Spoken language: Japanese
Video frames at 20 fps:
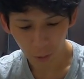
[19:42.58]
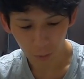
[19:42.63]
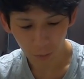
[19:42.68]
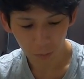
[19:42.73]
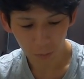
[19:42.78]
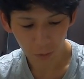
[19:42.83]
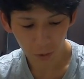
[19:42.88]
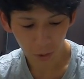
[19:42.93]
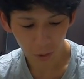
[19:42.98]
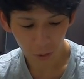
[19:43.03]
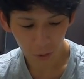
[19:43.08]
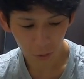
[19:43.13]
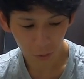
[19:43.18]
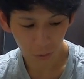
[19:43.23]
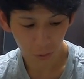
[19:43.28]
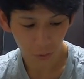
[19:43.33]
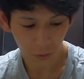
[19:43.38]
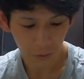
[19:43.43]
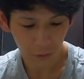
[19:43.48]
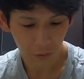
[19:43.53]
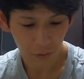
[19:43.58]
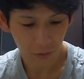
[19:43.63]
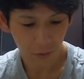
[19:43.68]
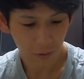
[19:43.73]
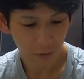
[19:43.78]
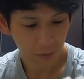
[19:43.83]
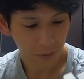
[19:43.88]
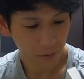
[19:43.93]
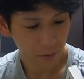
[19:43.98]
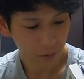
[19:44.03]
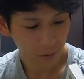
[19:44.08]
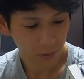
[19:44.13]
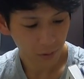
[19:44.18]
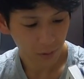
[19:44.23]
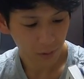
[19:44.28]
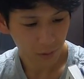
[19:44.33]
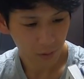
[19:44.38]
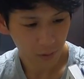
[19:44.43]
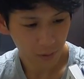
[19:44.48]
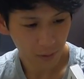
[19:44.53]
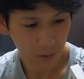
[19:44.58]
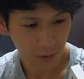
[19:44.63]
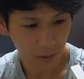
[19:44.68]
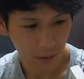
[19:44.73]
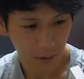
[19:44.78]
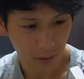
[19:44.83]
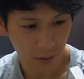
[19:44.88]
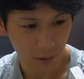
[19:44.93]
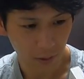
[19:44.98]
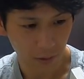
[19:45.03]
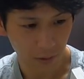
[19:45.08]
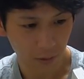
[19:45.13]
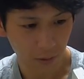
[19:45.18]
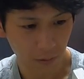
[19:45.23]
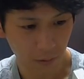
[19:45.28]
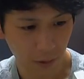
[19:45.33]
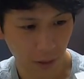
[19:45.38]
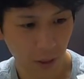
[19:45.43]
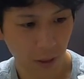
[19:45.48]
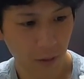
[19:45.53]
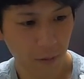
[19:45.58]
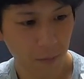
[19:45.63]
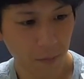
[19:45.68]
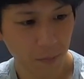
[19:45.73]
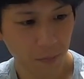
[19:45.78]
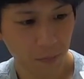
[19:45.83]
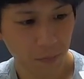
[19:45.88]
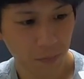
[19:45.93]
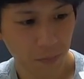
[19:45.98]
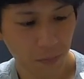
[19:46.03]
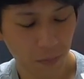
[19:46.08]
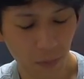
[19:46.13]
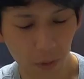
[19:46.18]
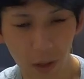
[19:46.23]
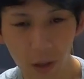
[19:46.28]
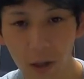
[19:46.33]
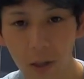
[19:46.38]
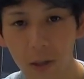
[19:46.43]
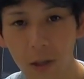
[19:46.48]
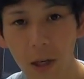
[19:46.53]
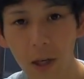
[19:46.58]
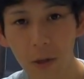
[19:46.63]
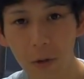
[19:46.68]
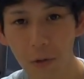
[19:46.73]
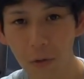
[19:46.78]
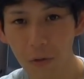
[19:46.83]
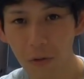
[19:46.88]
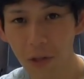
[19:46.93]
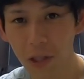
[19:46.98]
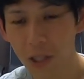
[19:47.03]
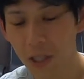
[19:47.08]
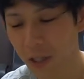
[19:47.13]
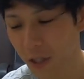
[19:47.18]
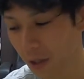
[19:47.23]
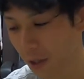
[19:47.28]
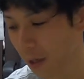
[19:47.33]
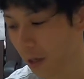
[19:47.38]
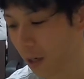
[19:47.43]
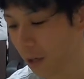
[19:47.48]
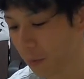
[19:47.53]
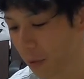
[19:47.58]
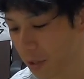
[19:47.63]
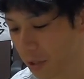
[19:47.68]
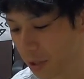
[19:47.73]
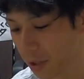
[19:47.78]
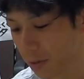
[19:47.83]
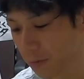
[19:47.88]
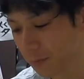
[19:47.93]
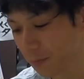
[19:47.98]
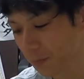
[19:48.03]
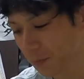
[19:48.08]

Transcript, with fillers: 本物の努力っていうね、なんかタイトルに惹かれて買いました。